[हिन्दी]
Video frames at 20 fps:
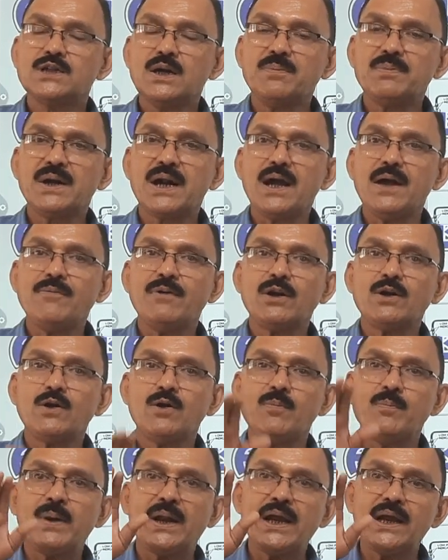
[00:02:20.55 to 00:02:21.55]
जब ड्राइवर
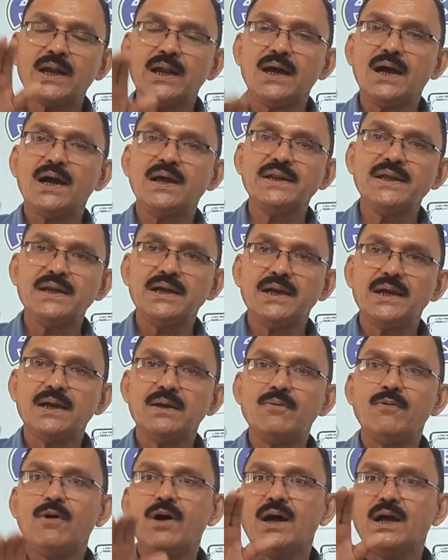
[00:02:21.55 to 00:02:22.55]
को ब्रेक लगानी
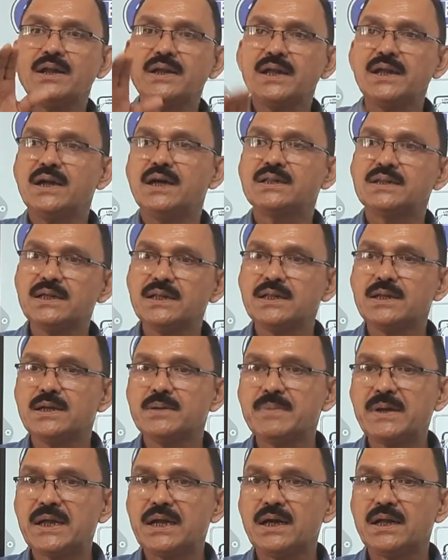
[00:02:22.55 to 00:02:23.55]
है वाहन की गति
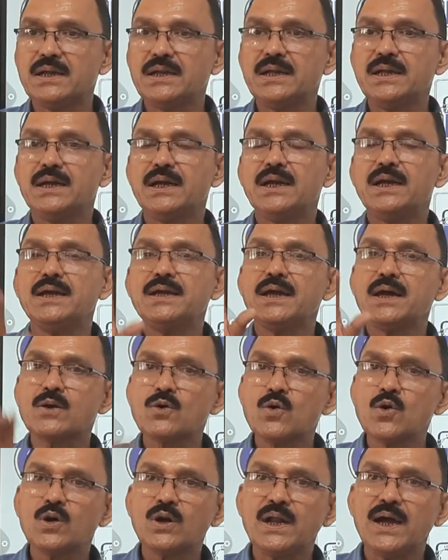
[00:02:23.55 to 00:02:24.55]
धीमी करनी है या
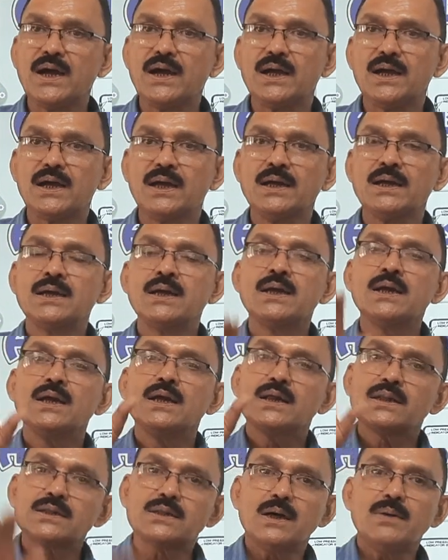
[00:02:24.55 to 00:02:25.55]
रोकना है
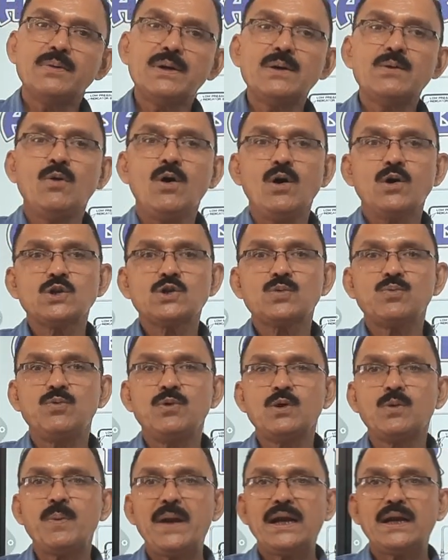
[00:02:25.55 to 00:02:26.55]
तभी वो उस
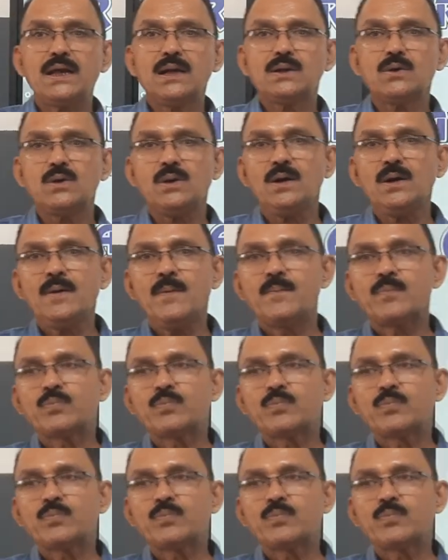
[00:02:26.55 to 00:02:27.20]
फुट पैडल को